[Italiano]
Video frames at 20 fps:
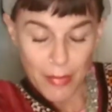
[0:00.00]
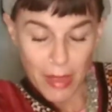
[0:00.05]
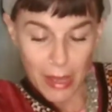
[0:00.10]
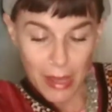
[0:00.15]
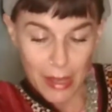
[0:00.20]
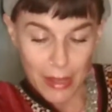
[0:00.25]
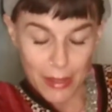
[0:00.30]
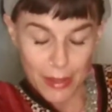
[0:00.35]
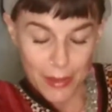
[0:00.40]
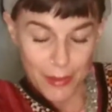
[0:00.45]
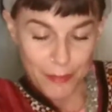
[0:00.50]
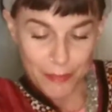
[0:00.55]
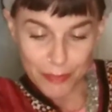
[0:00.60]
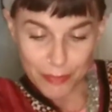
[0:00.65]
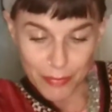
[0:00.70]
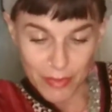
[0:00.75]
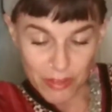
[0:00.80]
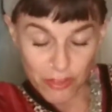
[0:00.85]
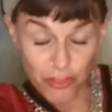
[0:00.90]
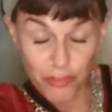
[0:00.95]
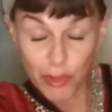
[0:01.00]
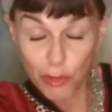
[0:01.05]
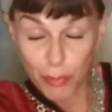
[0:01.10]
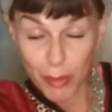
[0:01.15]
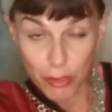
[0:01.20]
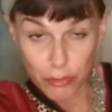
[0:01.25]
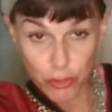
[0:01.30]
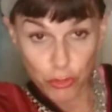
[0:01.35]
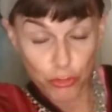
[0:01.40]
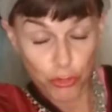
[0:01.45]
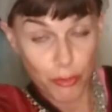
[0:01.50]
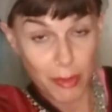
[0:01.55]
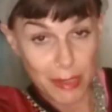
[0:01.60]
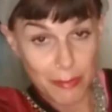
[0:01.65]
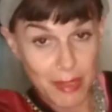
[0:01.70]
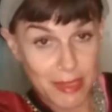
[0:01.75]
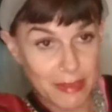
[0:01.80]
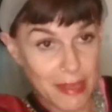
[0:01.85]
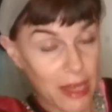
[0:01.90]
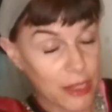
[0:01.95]
um, sviluppano disturbi
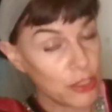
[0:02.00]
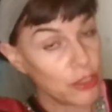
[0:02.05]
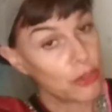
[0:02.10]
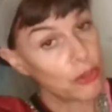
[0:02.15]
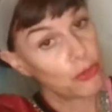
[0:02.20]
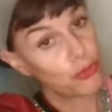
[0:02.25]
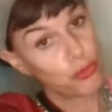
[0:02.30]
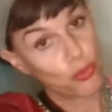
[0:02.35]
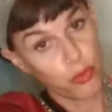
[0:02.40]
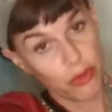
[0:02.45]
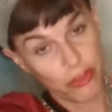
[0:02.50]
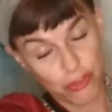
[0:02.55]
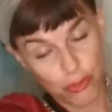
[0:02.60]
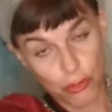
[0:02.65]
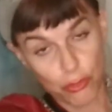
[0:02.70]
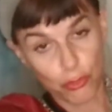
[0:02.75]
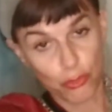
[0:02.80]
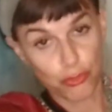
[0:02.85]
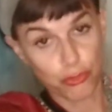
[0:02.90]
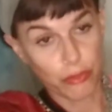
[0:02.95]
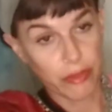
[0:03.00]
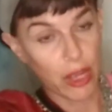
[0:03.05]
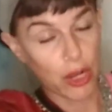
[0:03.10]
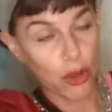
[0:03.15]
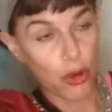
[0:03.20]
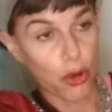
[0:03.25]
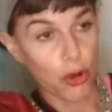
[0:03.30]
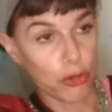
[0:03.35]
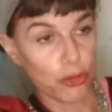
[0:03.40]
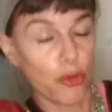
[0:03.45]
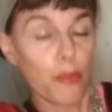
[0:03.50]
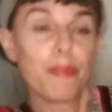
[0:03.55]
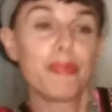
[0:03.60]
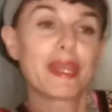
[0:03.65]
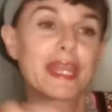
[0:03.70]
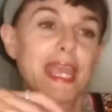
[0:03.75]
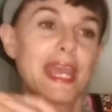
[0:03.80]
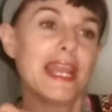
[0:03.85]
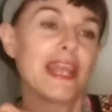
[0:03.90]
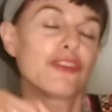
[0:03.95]
alimentari, su questo io non sono d'accordo,
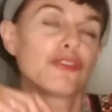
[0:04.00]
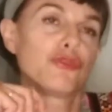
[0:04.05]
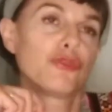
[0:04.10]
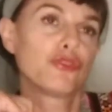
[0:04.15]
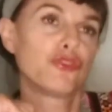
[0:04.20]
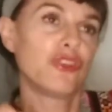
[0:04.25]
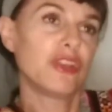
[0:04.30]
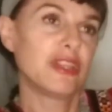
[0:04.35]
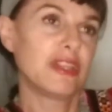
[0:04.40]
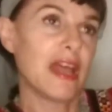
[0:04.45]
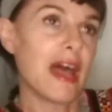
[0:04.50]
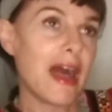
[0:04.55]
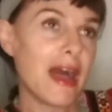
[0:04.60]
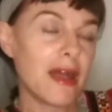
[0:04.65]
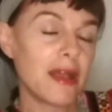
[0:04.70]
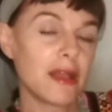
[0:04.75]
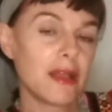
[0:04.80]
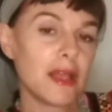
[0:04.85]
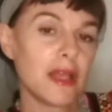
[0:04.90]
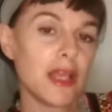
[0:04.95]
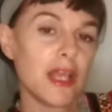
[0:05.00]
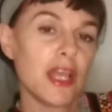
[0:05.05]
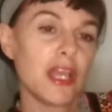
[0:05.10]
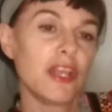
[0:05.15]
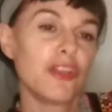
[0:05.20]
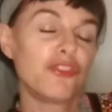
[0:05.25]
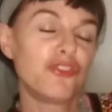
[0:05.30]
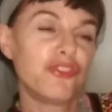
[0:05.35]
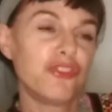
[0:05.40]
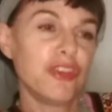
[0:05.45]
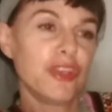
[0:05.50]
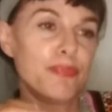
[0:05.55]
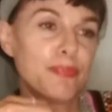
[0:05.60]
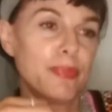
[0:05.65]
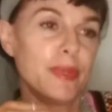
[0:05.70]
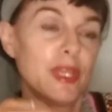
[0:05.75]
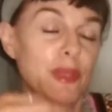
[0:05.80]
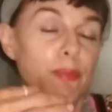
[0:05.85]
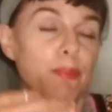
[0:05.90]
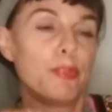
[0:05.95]
perché la società ci
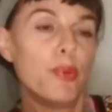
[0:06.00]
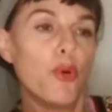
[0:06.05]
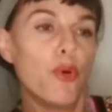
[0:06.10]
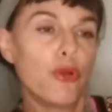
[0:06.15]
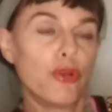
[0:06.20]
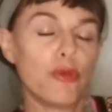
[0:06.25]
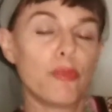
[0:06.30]
impone un